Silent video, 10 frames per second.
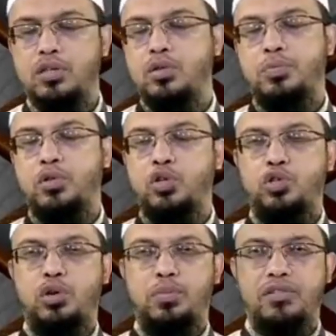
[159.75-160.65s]
দ্বিতীয়
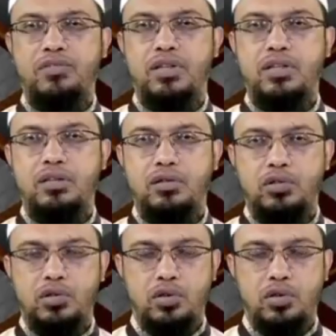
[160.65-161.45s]
দশক মাগফেরাতের তৃতীয়